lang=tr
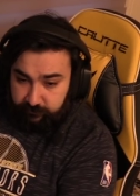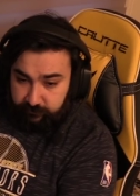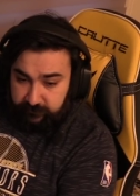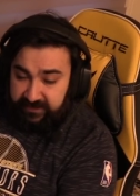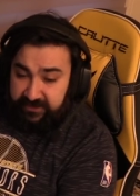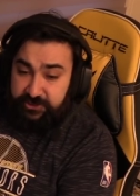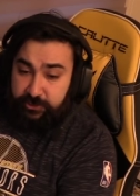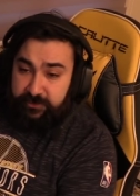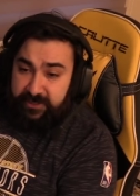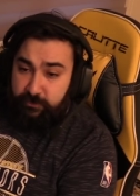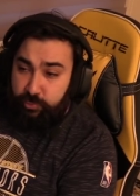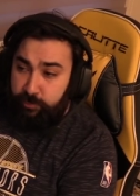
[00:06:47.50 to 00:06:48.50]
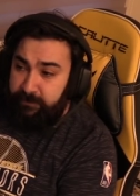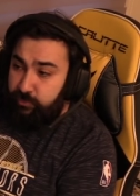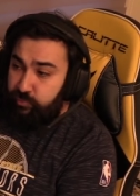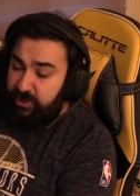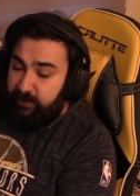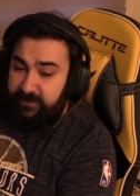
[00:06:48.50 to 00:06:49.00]
Yani şey olarak düşünmeyin.
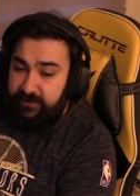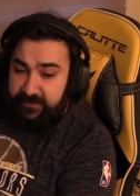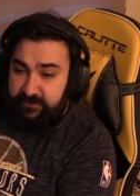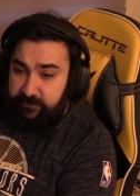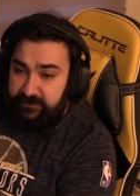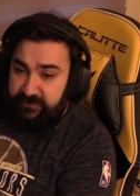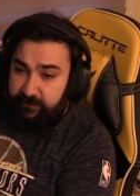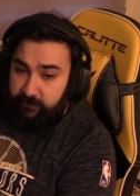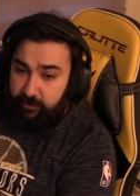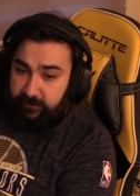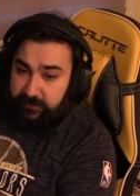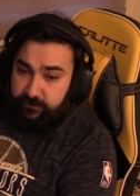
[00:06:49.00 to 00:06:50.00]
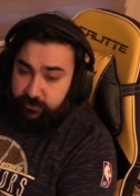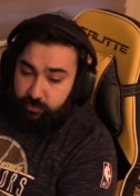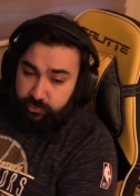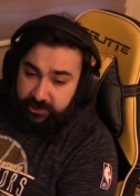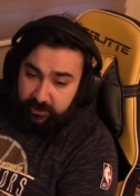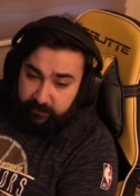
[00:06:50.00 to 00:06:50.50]
100 GB'lik item alacağım. Ondan sonra
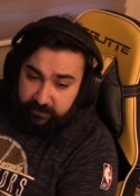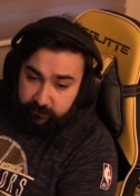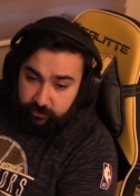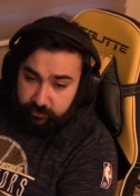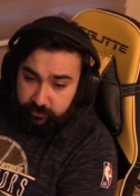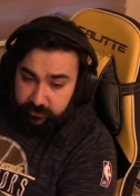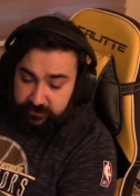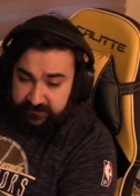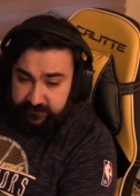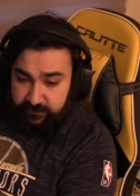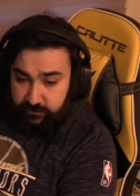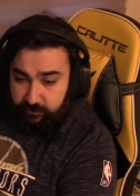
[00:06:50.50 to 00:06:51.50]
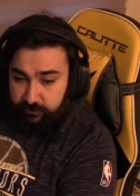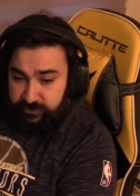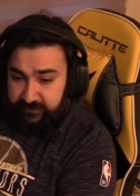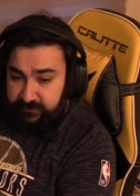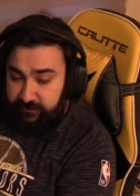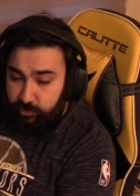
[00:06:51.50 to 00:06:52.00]
3 GB bunun kesintisi
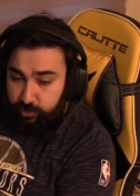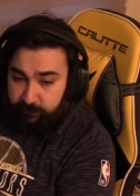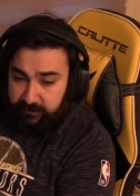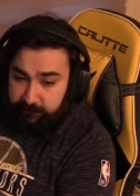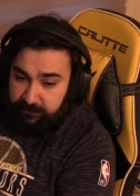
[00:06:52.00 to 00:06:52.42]
olacak diye düşünmeyin.